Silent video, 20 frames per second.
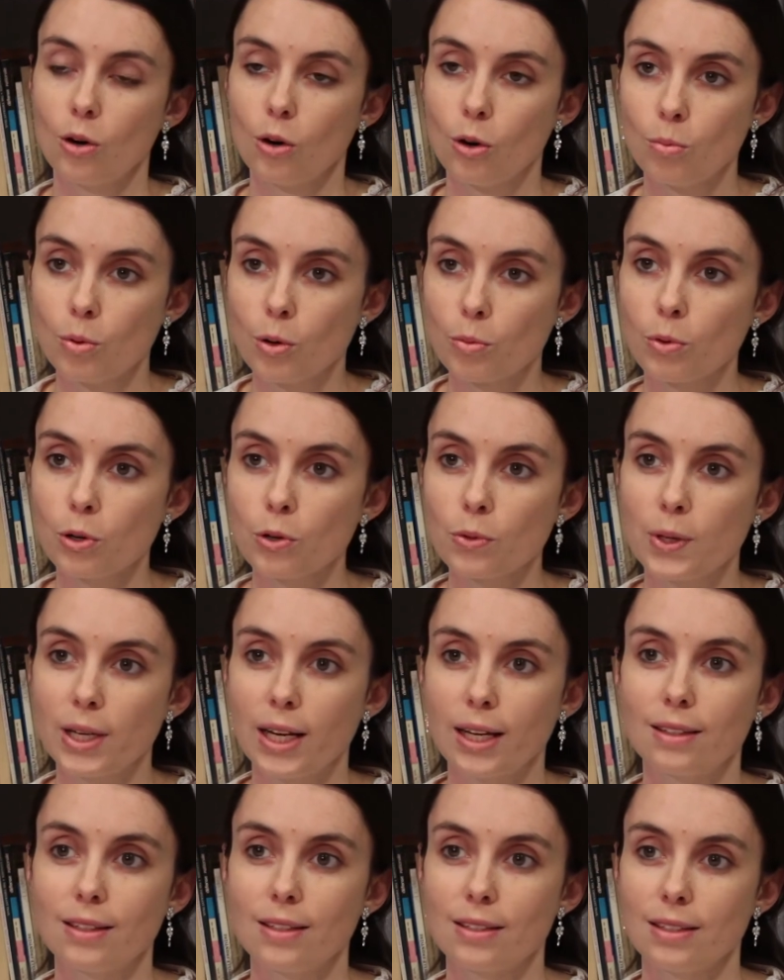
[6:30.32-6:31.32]
Au moment où il
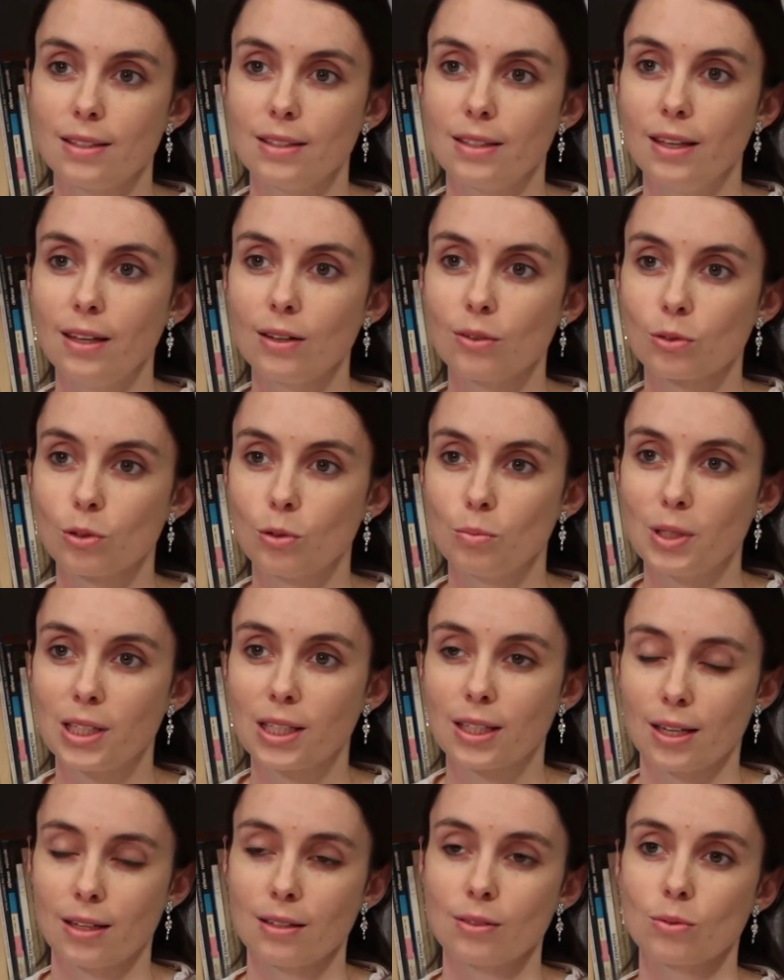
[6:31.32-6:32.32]
a été signé, en
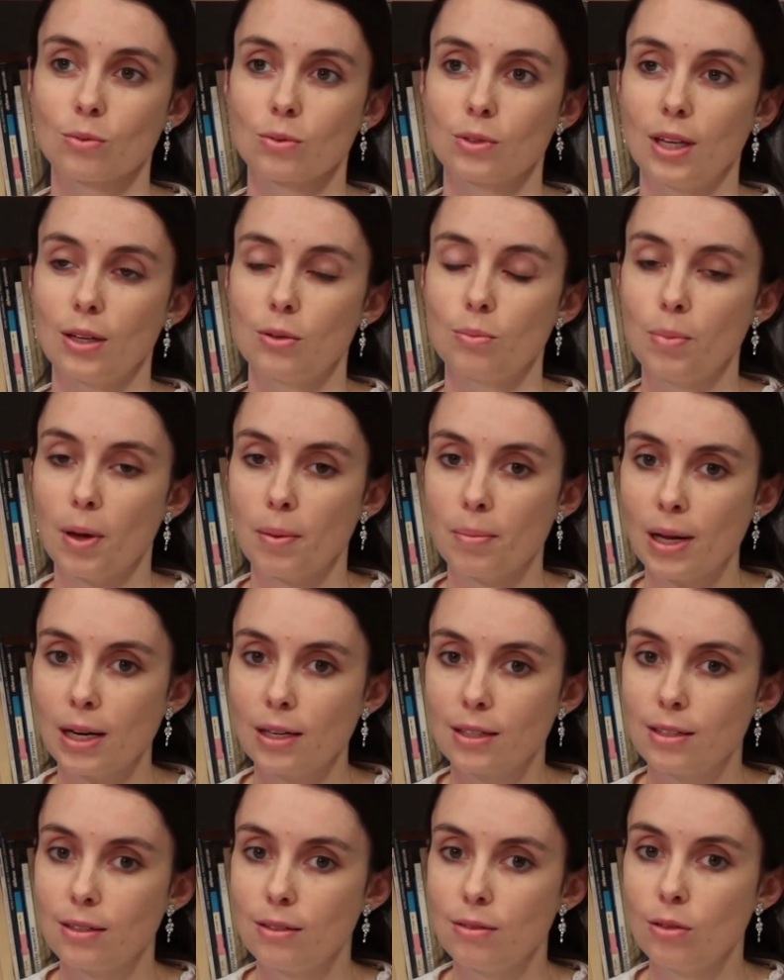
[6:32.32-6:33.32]
2015, il y a eu pas
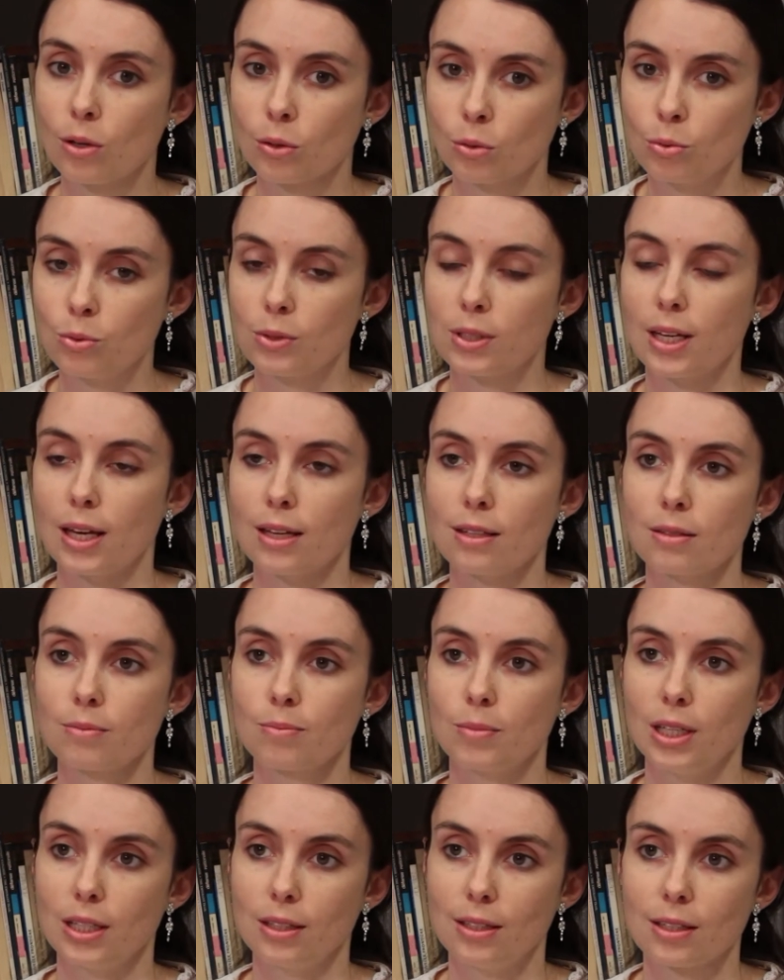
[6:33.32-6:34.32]
mal
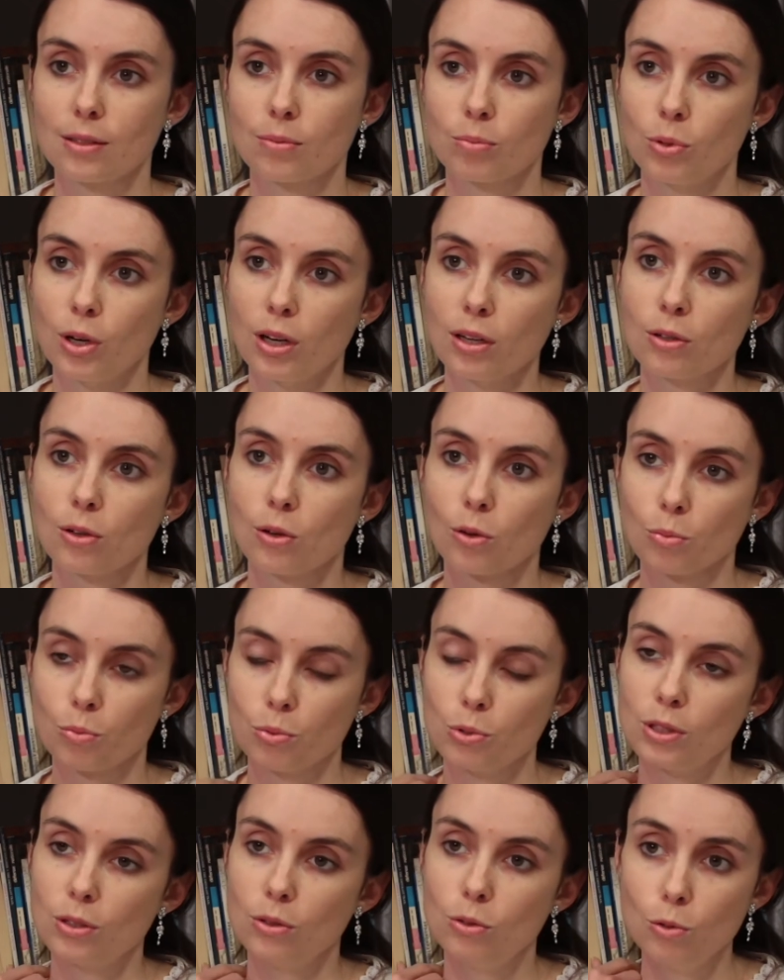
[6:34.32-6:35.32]
d'enthousiasme et d'espoir que l'on
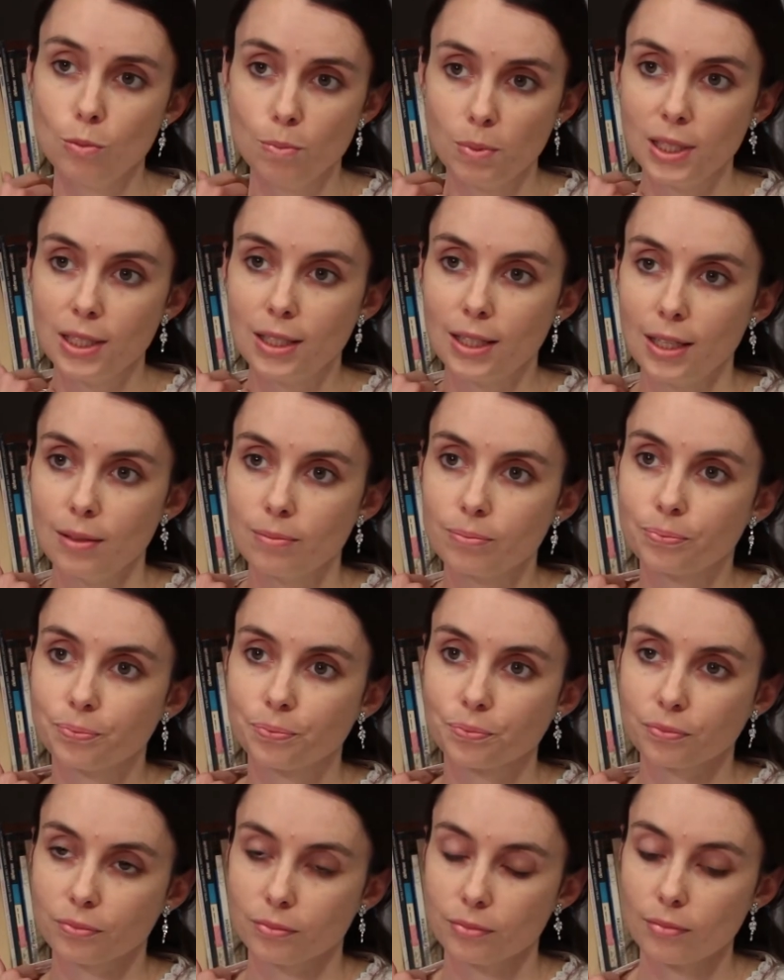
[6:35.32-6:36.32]
puisse dupliquer
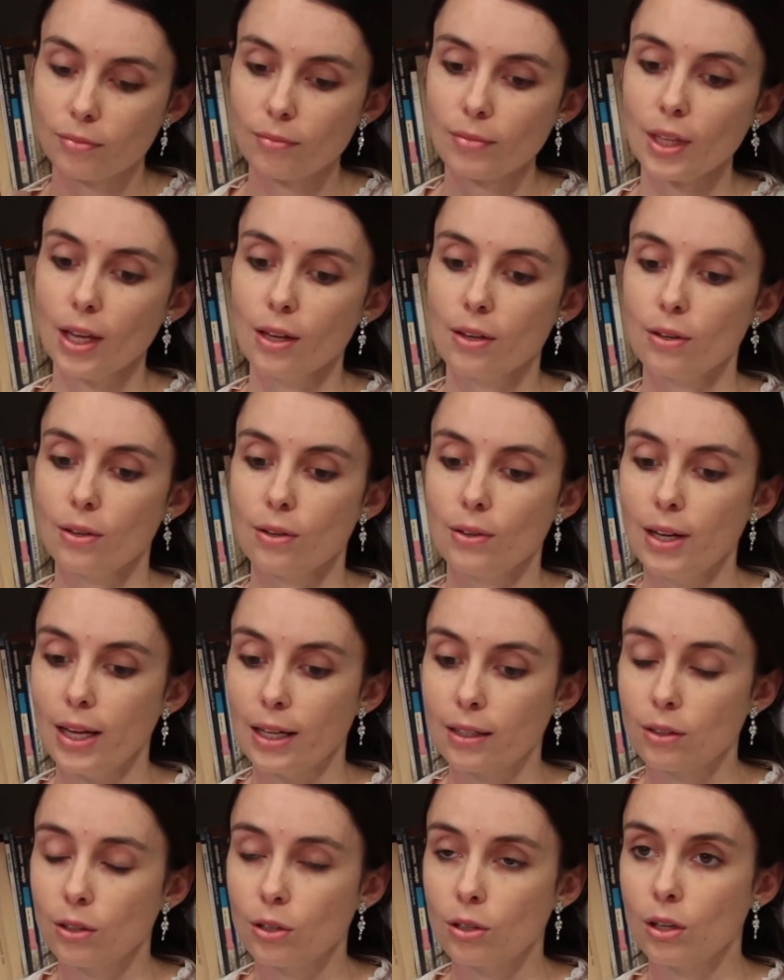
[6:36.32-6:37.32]
euh,
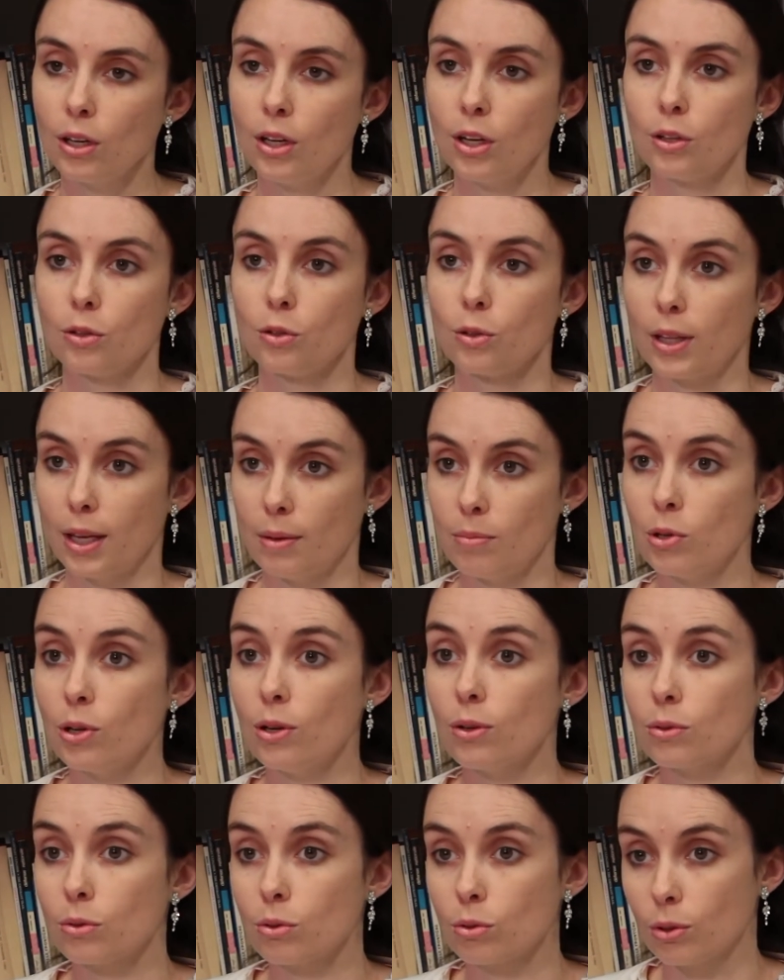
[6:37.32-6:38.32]
l'accord,
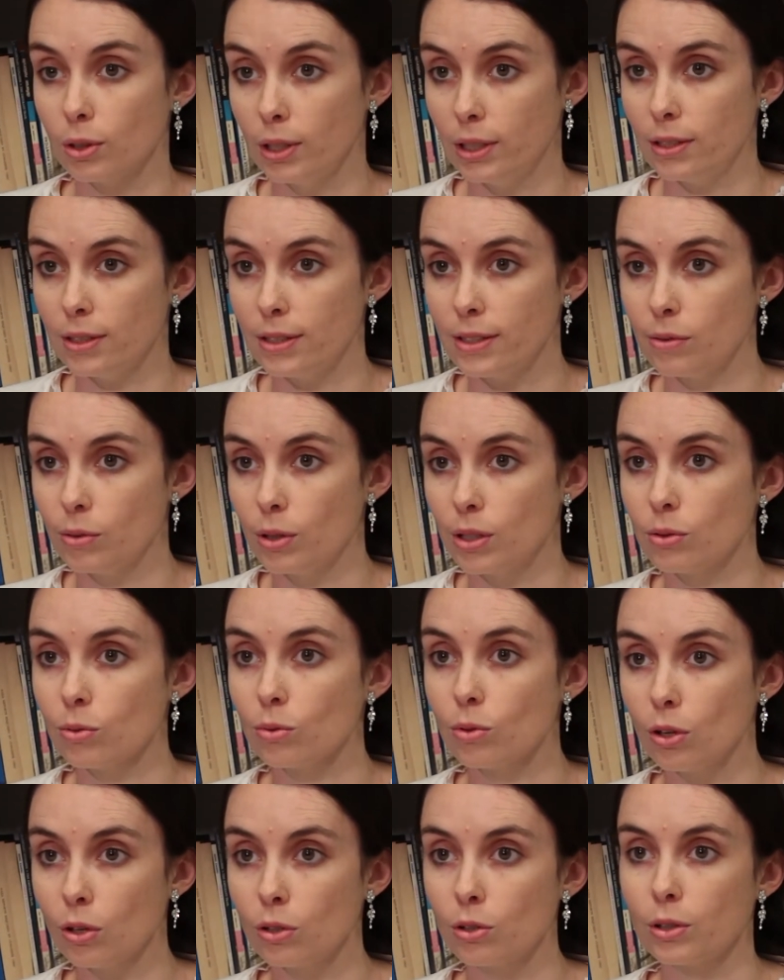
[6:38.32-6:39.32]
notamment sur la situation
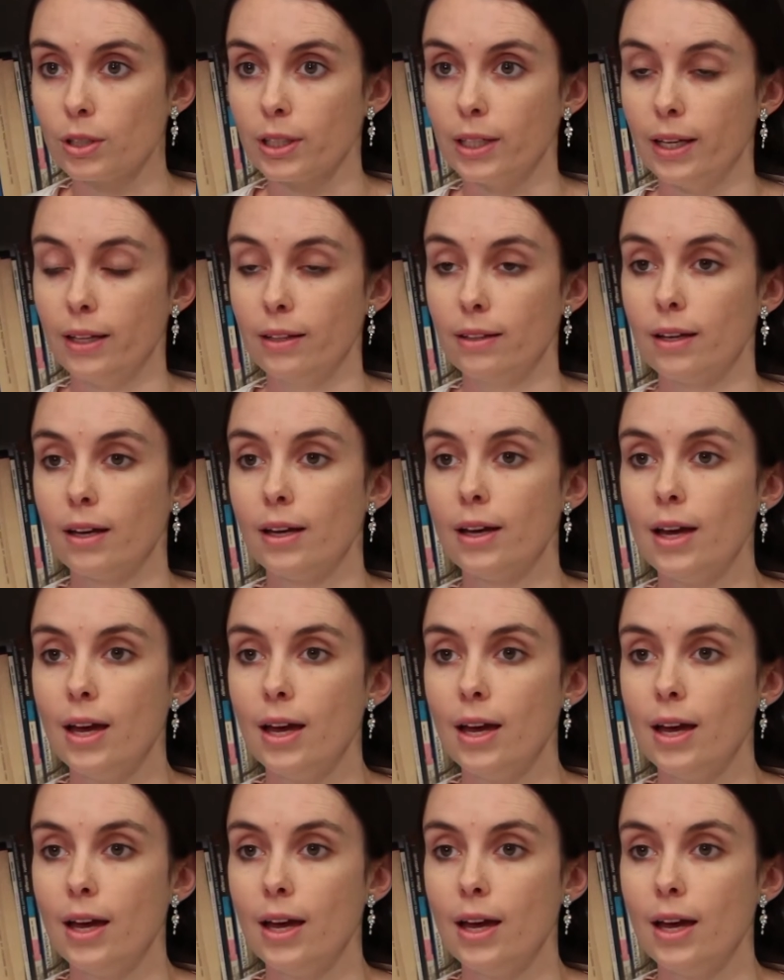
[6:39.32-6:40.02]
nord-coréenne.